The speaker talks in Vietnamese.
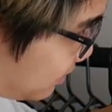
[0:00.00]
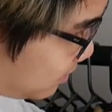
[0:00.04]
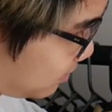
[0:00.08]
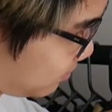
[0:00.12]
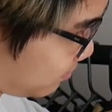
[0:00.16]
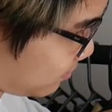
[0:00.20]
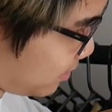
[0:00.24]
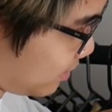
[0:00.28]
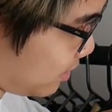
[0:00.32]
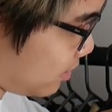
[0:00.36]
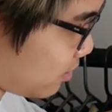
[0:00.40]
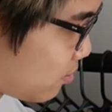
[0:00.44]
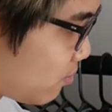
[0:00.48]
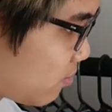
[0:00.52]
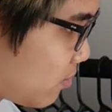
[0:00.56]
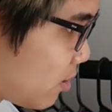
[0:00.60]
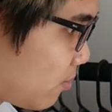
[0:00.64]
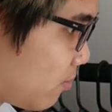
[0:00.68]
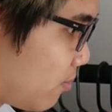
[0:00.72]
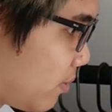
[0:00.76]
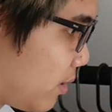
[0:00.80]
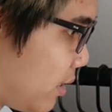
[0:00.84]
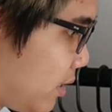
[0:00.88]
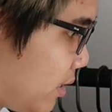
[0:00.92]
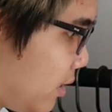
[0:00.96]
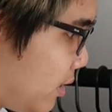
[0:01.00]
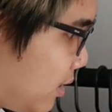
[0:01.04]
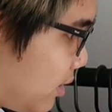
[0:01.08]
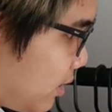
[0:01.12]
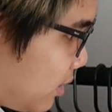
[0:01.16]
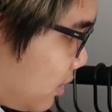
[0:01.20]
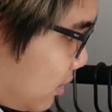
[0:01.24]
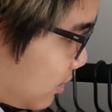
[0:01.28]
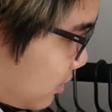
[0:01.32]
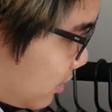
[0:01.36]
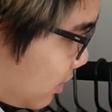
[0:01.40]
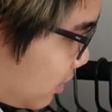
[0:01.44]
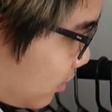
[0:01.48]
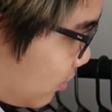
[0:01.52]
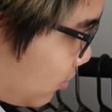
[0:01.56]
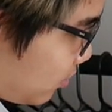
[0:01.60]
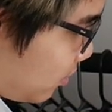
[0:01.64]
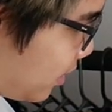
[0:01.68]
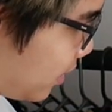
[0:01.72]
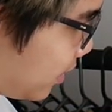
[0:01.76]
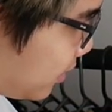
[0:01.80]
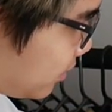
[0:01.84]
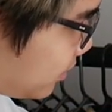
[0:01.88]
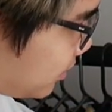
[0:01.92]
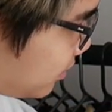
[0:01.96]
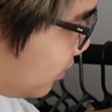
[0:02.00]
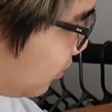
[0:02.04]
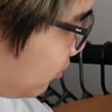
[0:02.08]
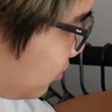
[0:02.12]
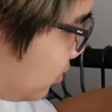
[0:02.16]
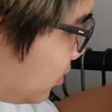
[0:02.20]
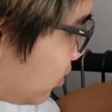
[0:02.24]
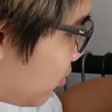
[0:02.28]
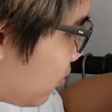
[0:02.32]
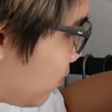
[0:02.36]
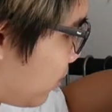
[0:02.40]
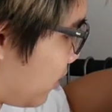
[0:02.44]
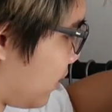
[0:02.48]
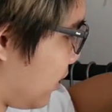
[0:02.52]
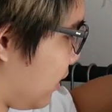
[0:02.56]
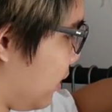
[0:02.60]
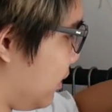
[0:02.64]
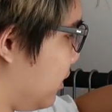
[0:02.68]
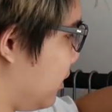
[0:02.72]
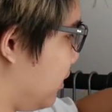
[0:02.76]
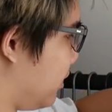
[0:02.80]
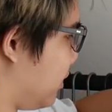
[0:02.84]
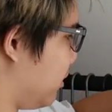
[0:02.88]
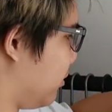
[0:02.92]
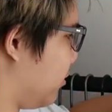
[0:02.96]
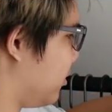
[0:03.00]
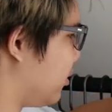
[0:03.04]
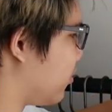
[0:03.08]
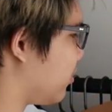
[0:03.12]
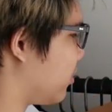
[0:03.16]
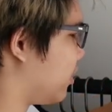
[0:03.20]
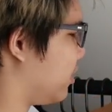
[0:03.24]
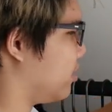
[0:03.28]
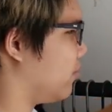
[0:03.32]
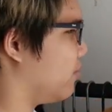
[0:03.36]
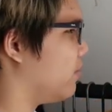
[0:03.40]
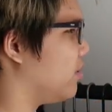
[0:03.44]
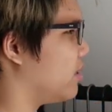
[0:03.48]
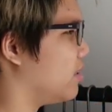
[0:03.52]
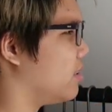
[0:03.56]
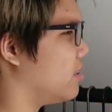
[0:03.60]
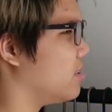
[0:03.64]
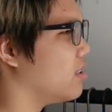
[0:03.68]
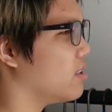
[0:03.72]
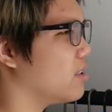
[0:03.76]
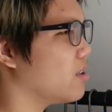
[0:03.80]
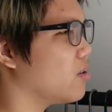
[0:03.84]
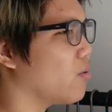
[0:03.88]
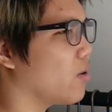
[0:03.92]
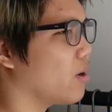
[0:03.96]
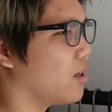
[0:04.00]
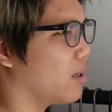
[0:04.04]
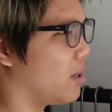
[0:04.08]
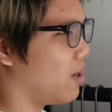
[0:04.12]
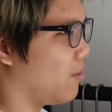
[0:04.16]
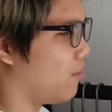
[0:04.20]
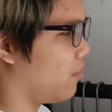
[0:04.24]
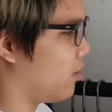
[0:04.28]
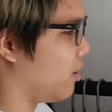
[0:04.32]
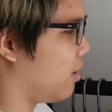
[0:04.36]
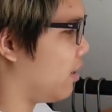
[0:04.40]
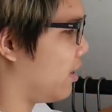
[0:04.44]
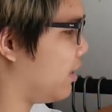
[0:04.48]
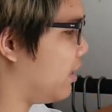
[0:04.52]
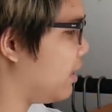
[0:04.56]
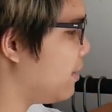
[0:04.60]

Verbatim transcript: Trong này nó cũng không ghi uh, tên của hãng chiều. Chiếc quần này thì kiểu chiếc quần này giống như những chiếc quần của mọi người